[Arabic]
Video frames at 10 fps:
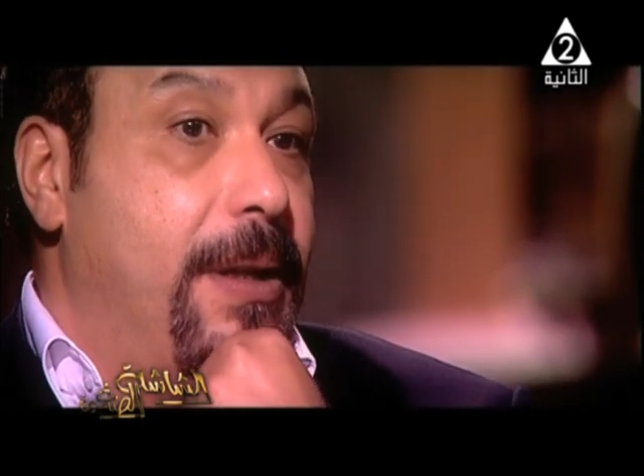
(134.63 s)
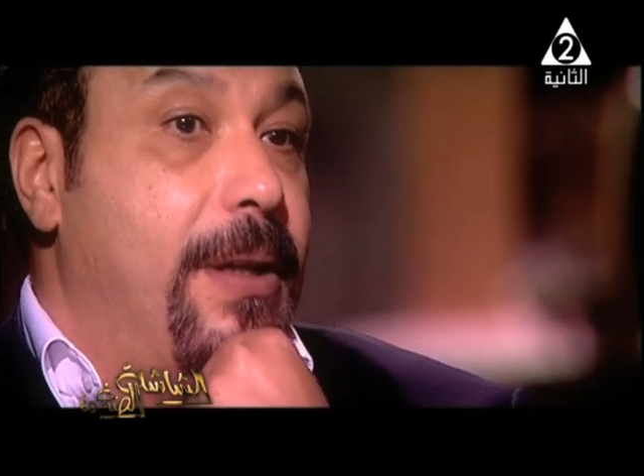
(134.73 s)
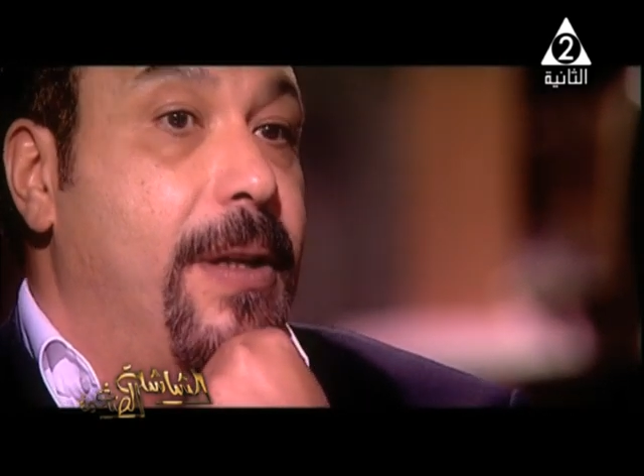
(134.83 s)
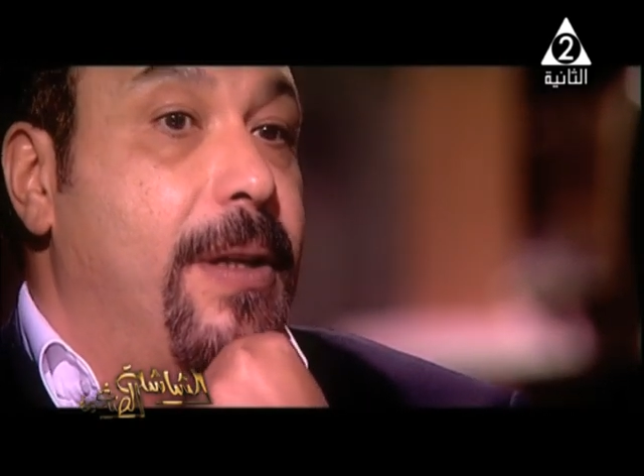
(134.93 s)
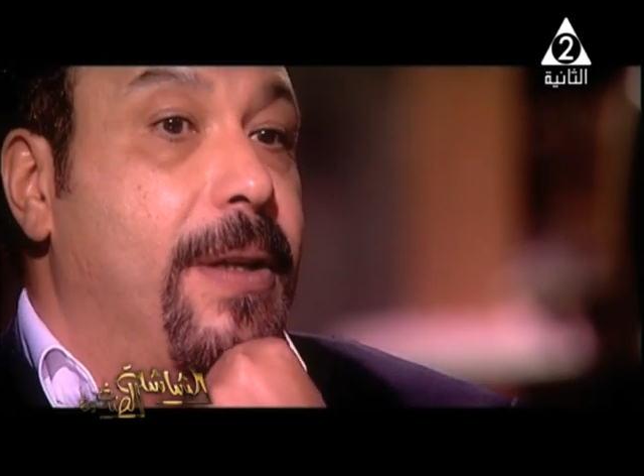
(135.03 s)

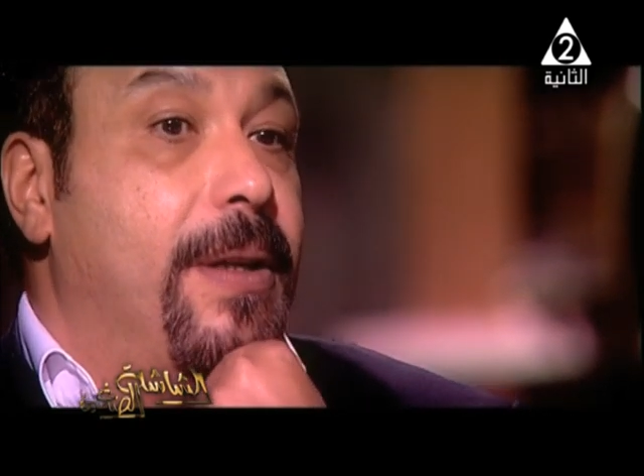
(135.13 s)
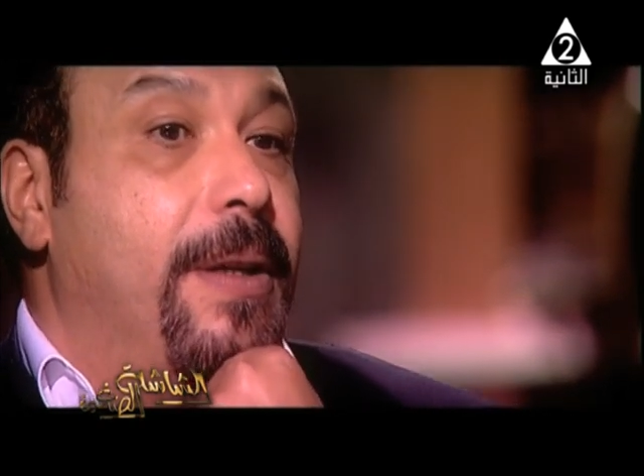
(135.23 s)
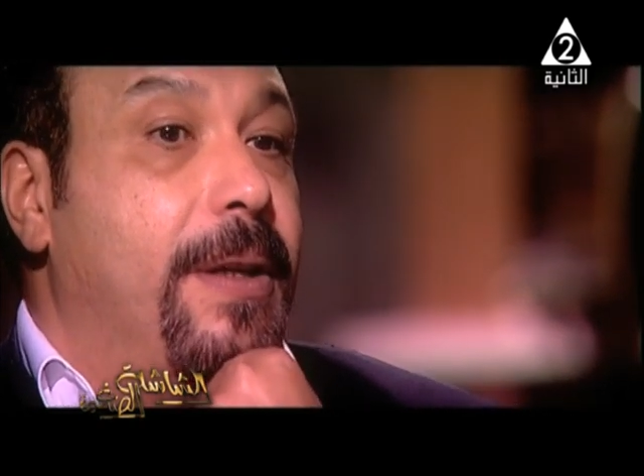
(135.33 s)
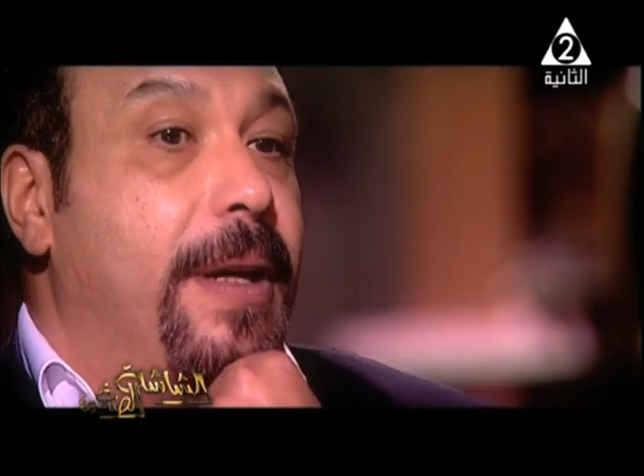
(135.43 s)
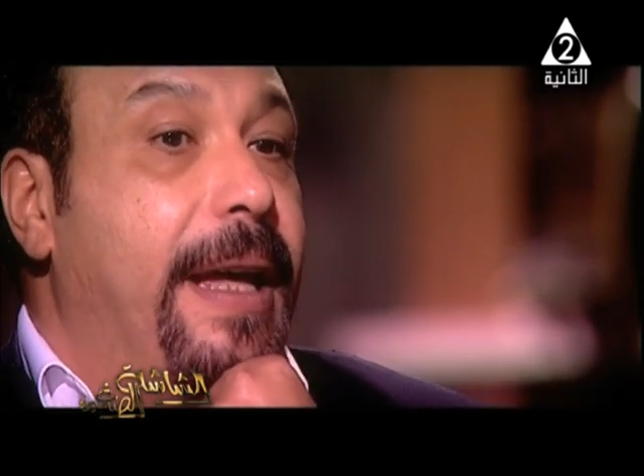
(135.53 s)

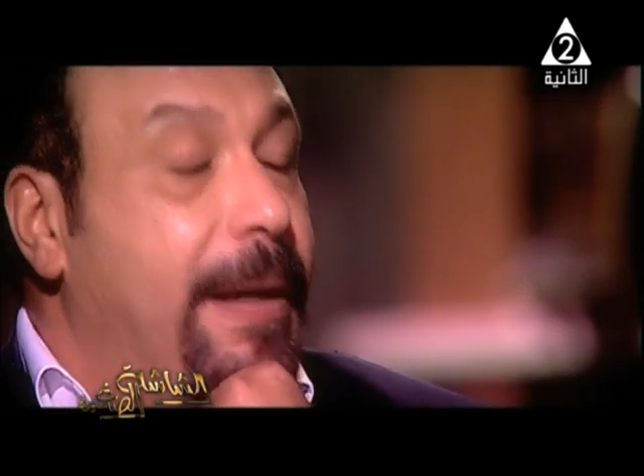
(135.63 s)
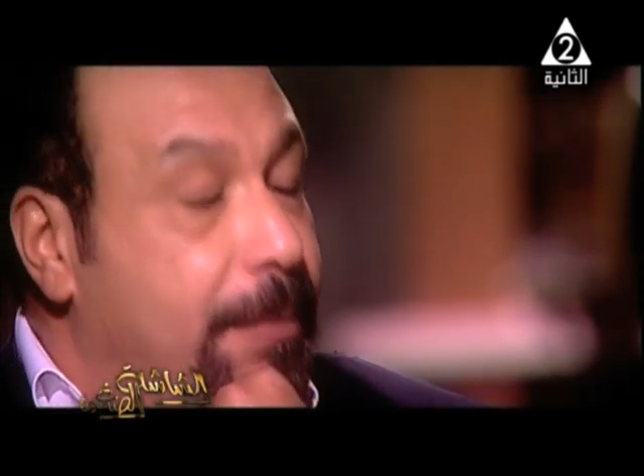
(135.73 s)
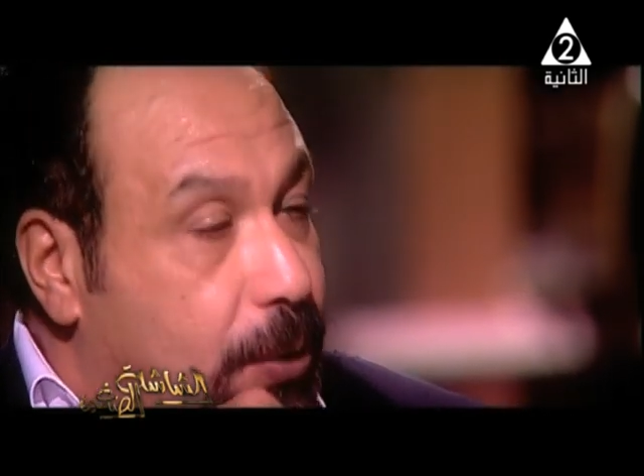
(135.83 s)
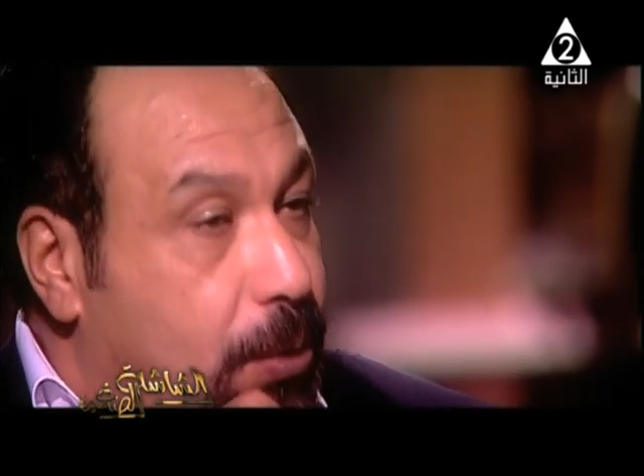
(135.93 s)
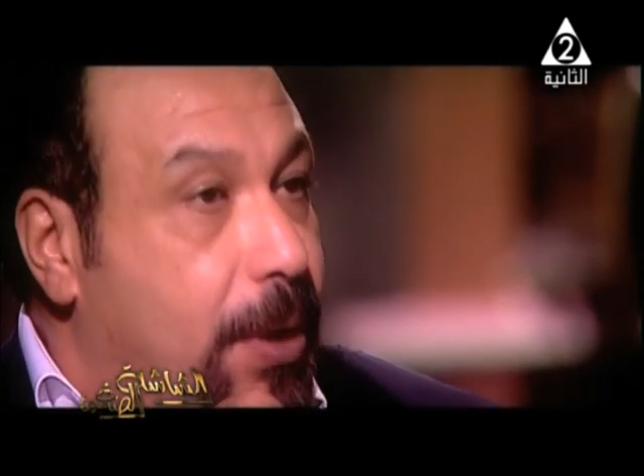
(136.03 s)
آه قام
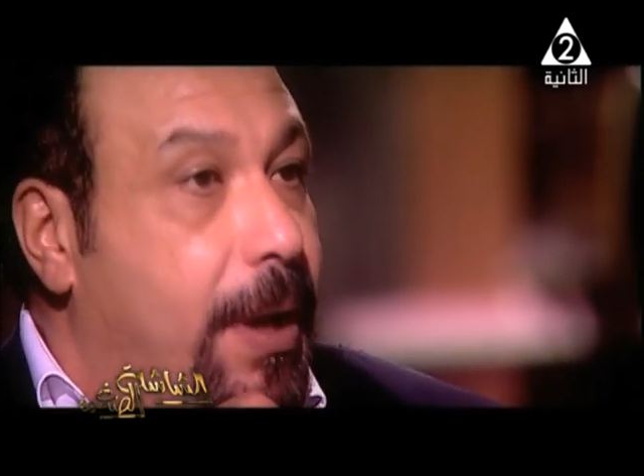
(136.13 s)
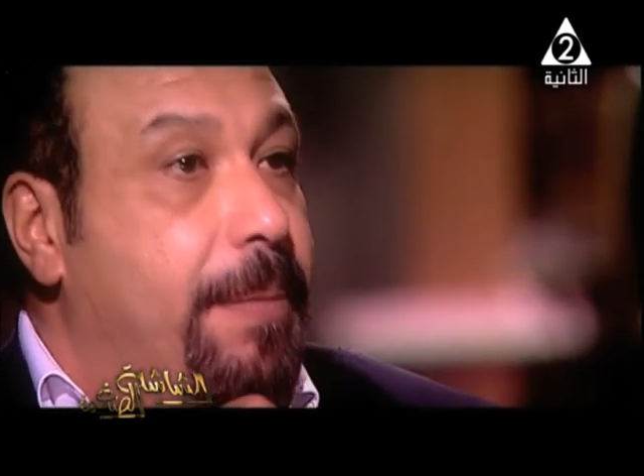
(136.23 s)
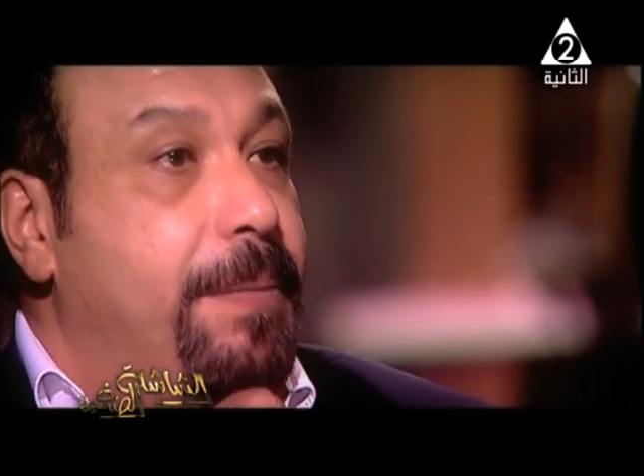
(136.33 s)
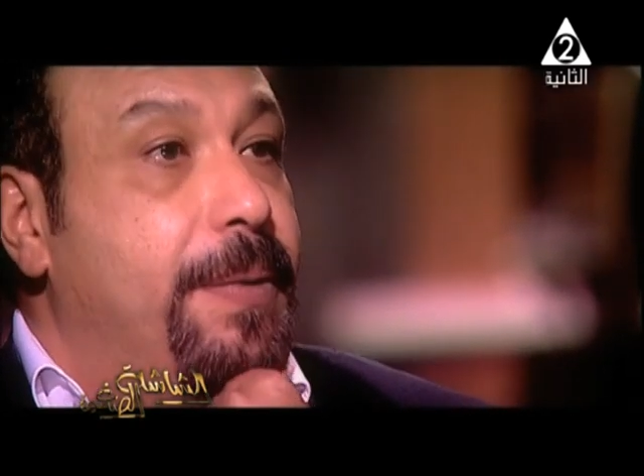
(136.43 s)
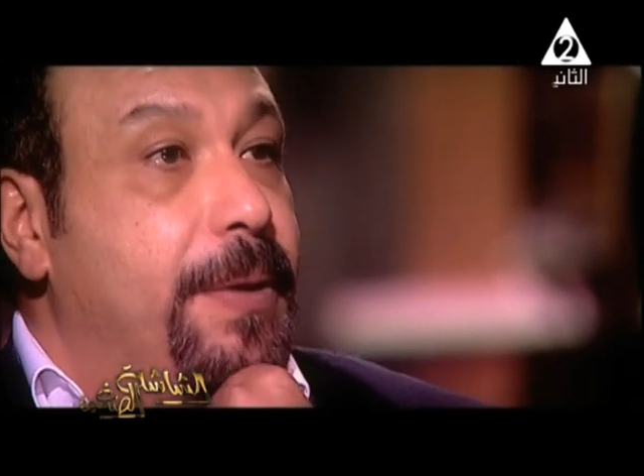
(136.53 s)
بدور الاب
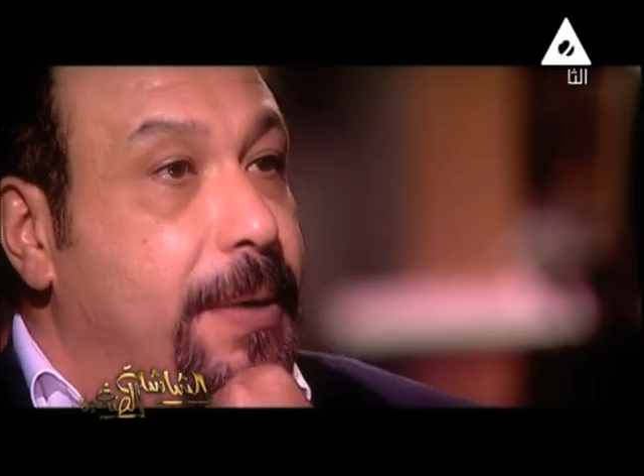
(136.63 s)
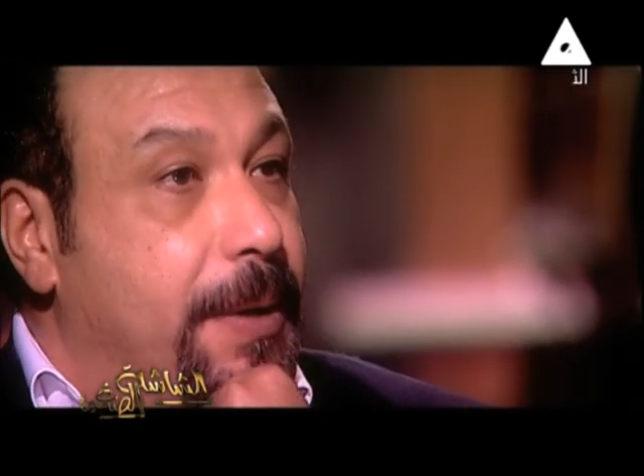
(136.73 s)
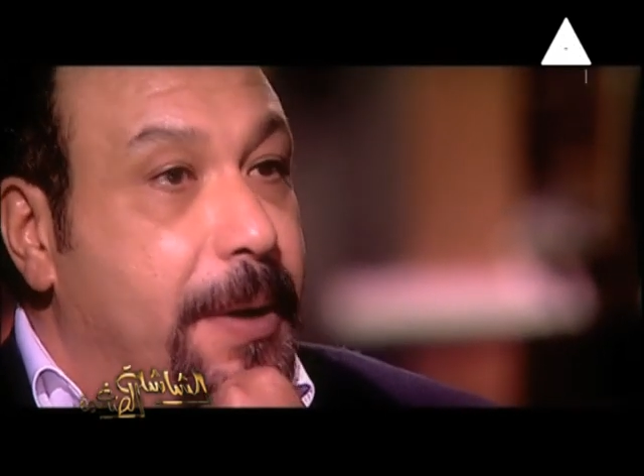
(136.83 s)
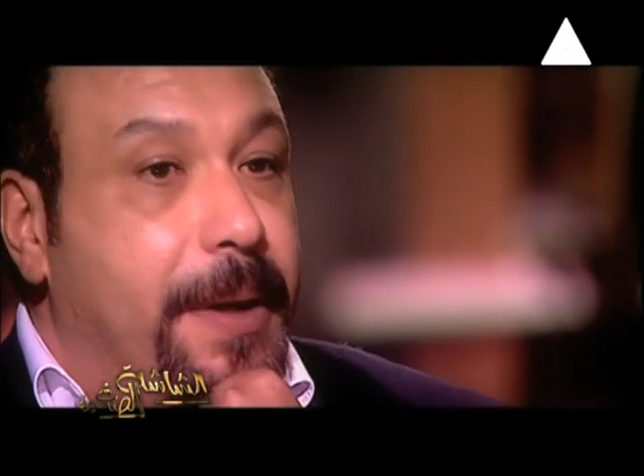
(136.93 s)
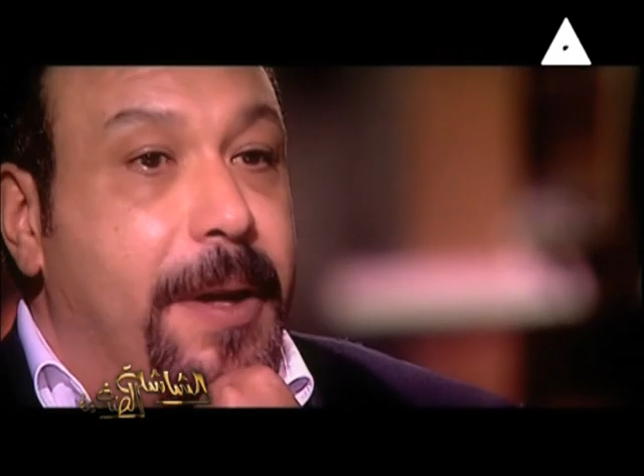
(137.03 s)

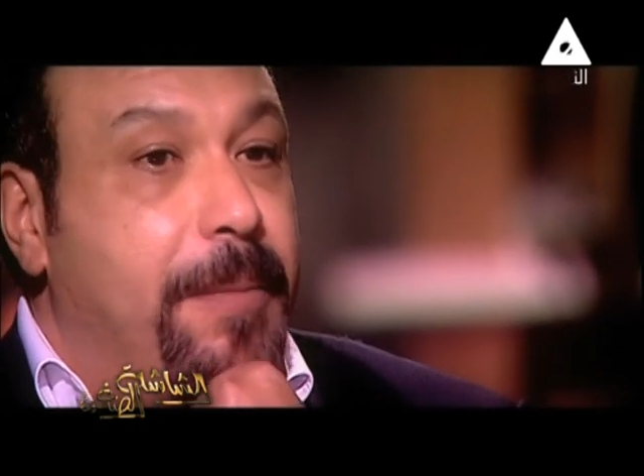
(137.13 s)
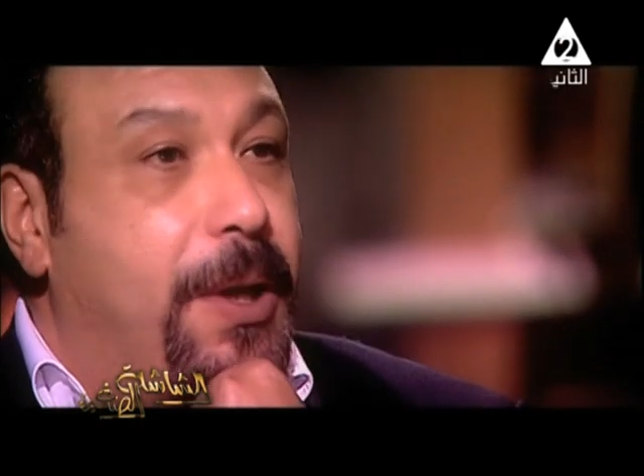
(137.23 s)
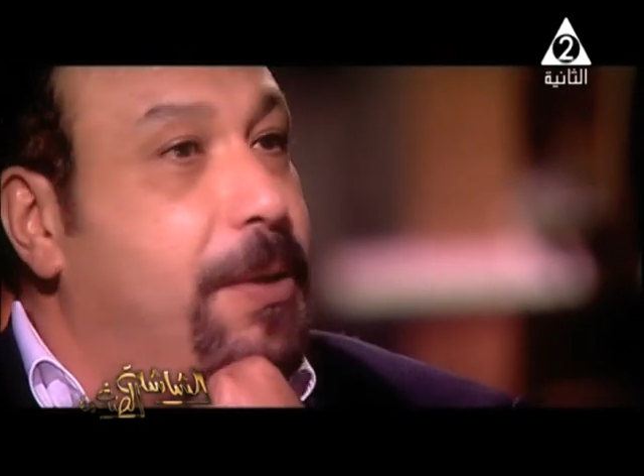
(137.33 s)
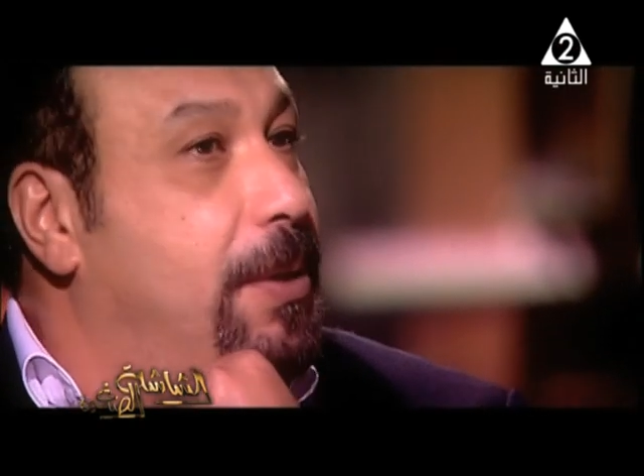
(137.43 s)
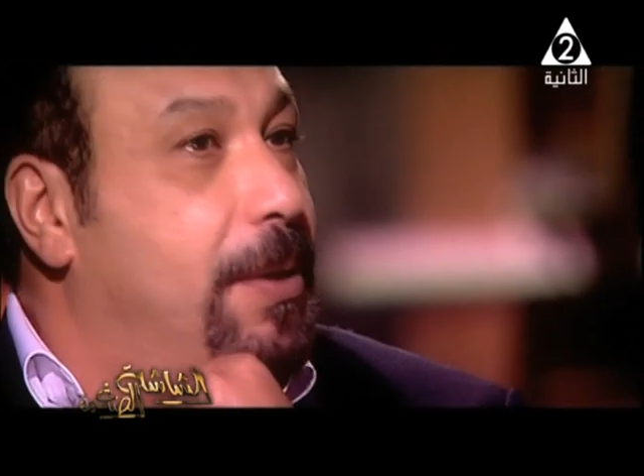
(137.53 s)
آه،
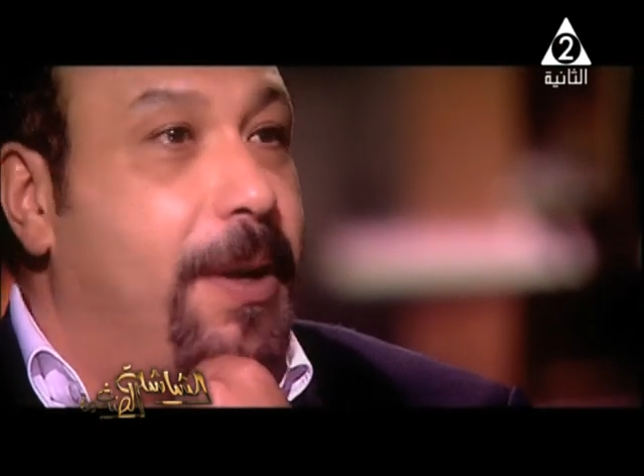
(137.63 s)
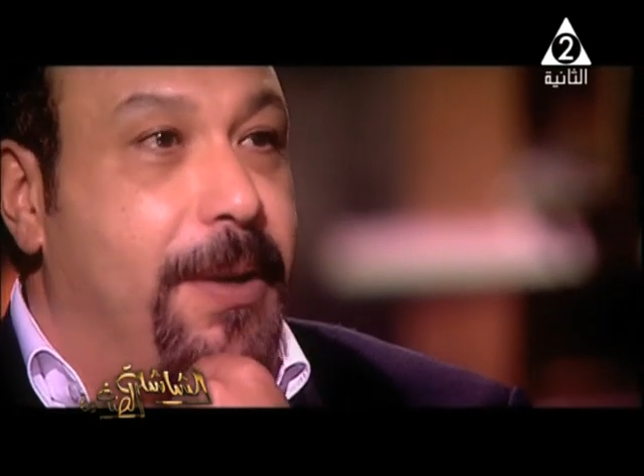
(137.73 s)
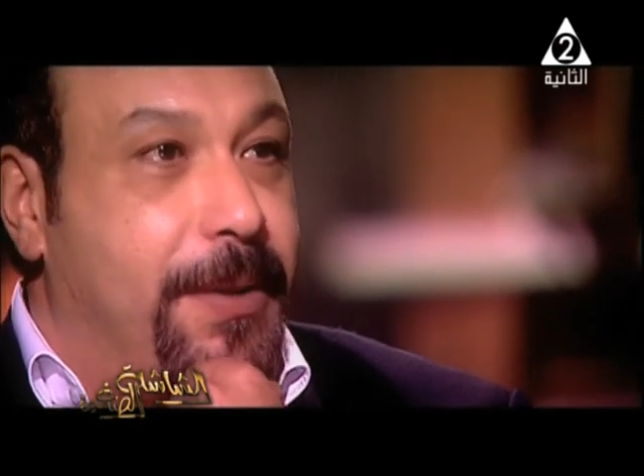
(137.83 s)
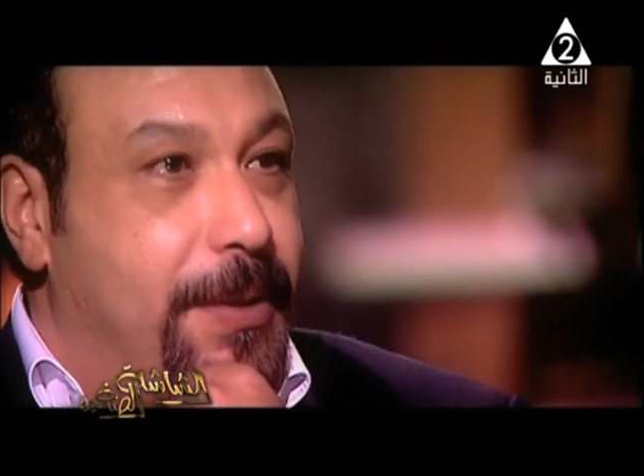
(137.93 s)
باقتدار